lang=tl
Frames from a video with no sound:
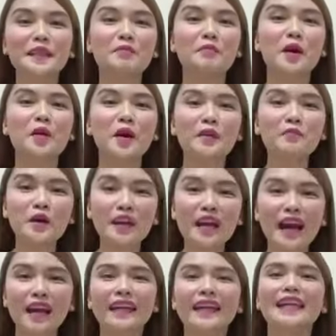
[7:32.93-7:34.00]
trabahoan mo
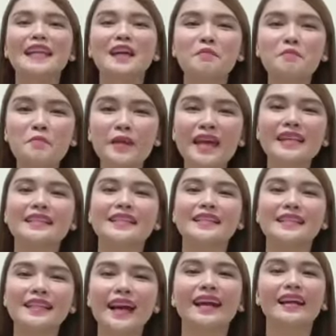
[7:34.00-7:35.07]
lang, ilang
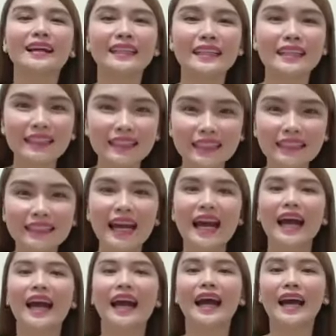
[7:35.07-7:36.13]
beses kang
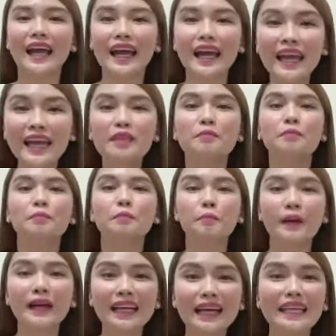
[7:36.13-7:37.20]
kikita. And
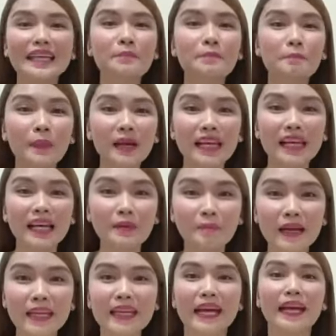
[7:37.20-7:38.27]
palaki ng palaki
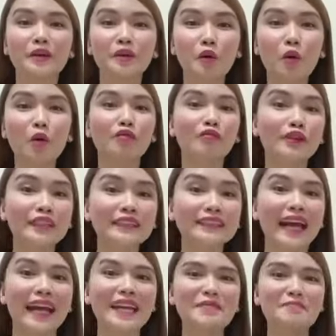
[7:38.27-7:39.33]
pa yan over
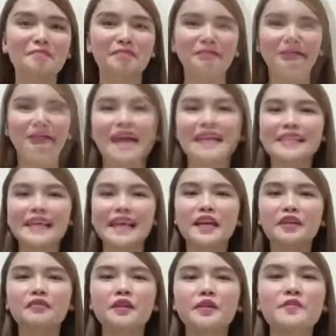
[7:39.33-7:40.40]
time.
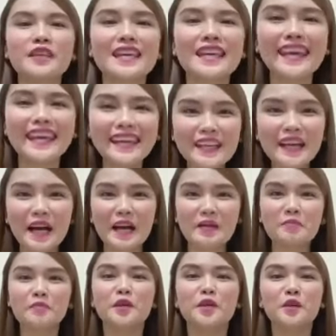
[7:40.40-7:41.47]
Aside from the
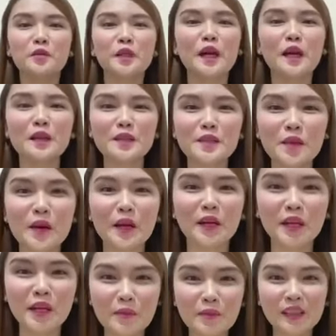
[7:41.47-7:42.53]
income, you will also
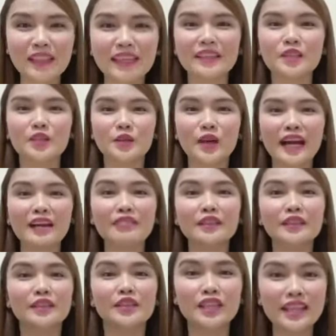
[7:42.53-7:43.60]
accumulate
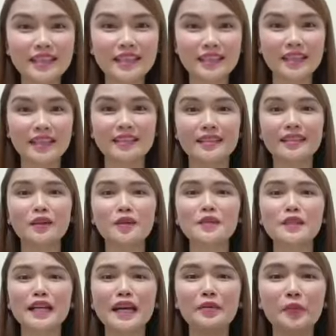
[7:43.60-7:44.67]
travel GCs na kung
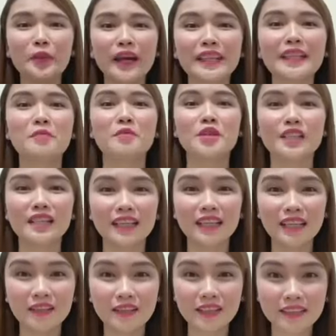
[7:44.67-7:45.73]
saan pwede mo siyang
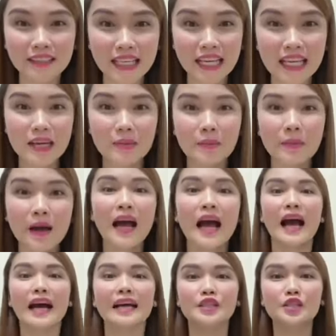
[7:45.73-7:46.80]
i-redeem
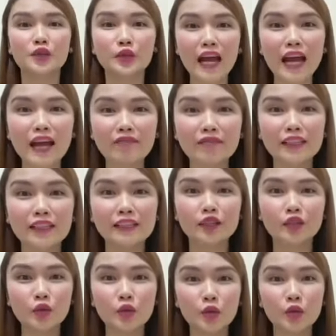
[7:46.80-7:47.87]
as travel
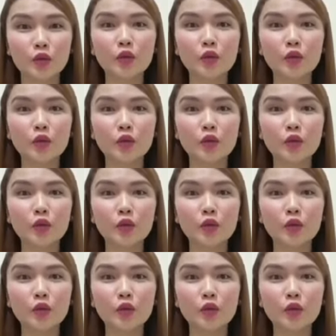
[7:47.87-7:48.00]
to